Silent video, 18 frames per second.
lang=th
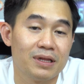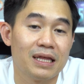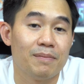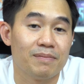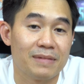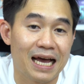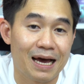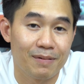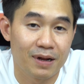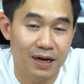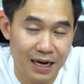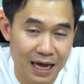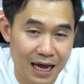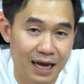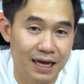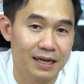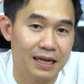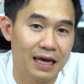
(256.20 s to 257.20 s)
ต้องทำตามก็
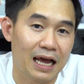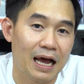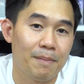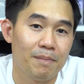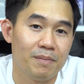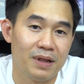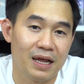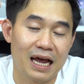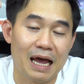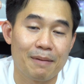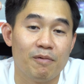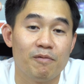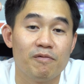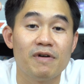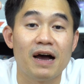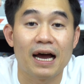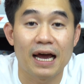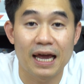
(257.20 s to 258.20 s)
ได้นะครับยังไงผม
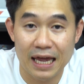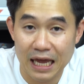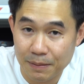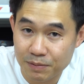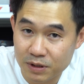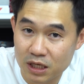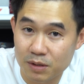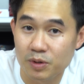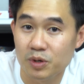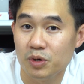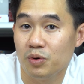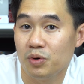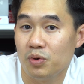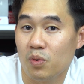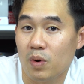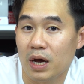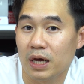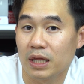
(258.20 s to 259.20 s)
ฝาก I have CPU
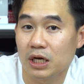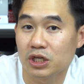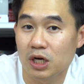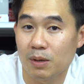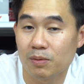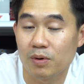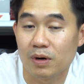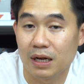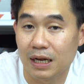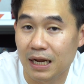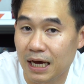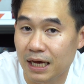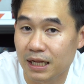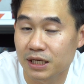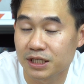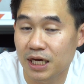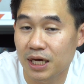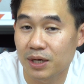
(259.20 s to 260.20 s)
ด้วยถ้าชอบกดไล
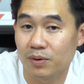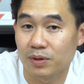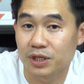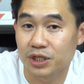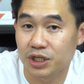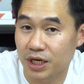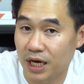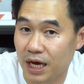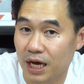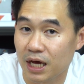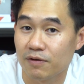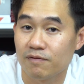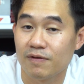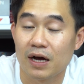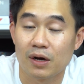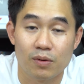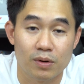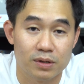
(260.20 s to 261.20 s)
ค์ถ้าใช่กดแชร์
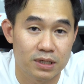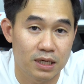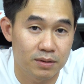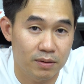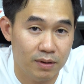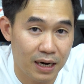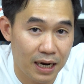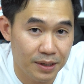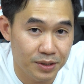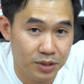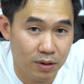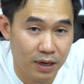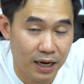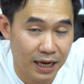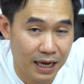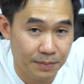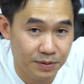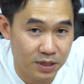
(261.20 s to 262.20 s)
ฝากกด subscribe ช่อง
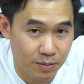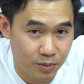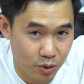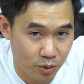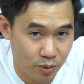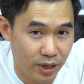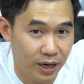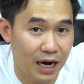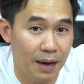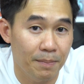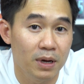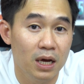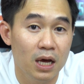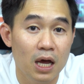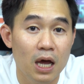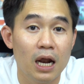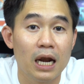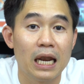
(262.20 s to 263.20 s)
I have CPU ด้วยครับ
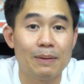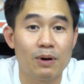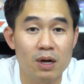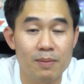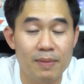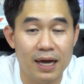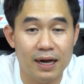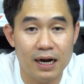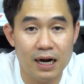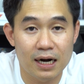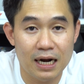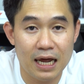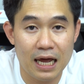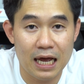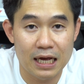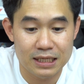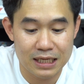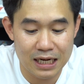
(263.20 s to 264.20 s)
แล้วพบกันใหม่ครั้งห
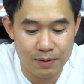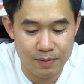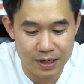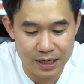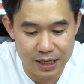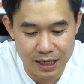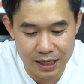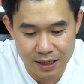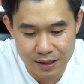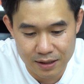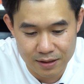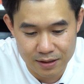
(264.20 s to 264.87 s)
น้าสำหรับวันนี้